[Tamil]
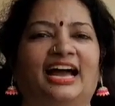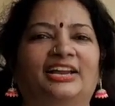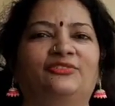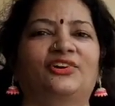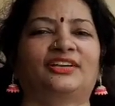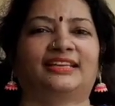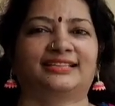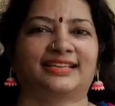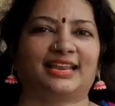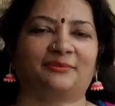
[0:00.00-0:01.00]
அன்வான்ட்
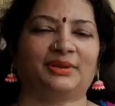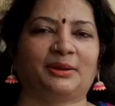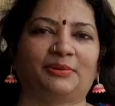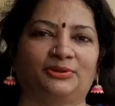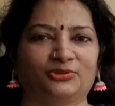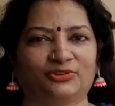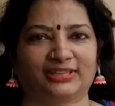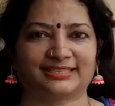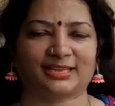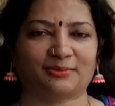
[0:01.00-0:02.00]
திங்ஸ் எல்லாமே எப்படி யூஸ்ஃபுல்
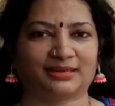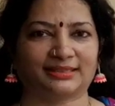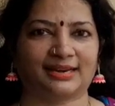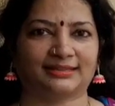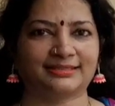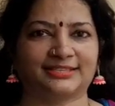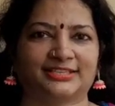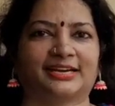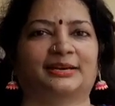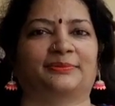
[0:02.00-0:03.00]
திங்ஸாக மாற்றலான்றது
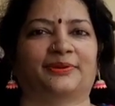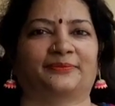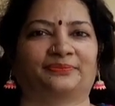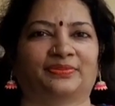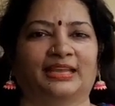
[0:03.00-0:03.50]
செஞ்சு காட்ட போகிறேன்